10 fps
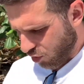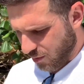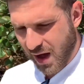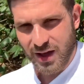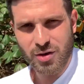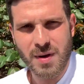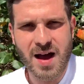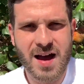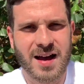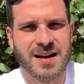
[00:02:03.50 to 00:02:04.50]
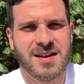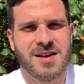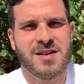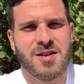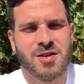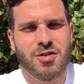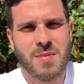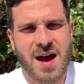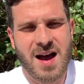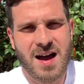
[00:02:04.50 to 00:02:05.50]
eu amarrei uma,
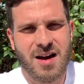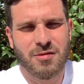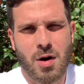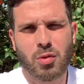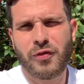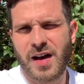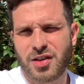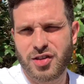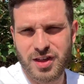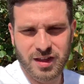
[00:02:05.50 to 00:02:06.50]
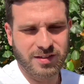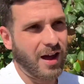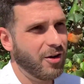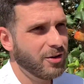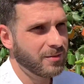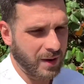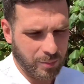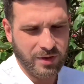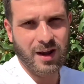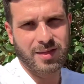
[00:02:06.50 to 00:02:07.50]
uma, uma almofadinha e tal,
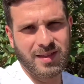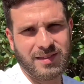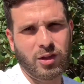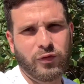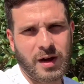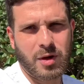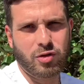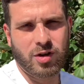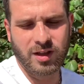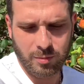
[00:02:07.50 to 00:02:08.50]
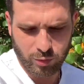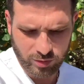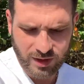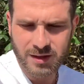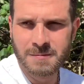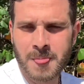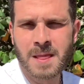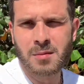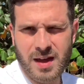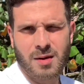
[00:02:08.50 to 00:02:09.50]
pra poder ela sentar não ficar machucando a bunda.
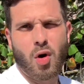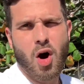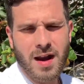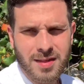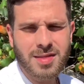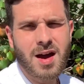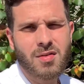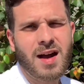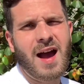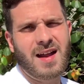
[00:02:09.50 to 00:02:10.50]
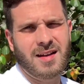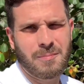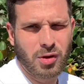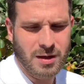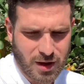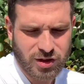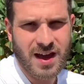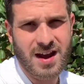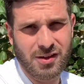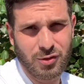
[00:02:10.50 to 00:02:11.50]
Que era mó rolezão, cara. Pô, ainda mais
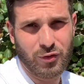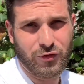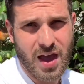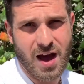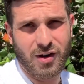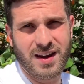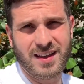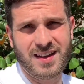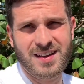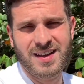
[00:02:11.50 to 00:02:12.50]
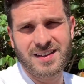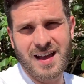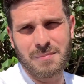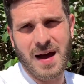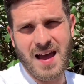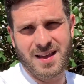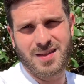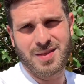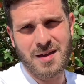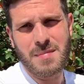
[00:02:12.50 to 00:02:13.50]
carregando no ferro ali da
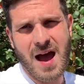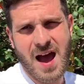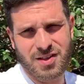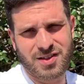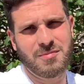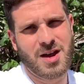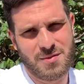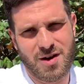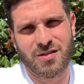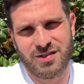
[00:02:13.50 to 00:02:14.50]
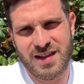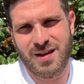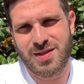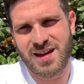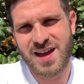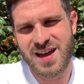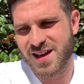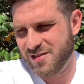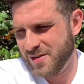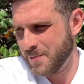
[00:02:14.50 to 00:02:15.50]
bike, sem marcha, meu irmão, tem que ser
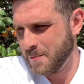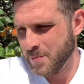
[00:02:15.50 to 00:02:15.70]
guerreiro.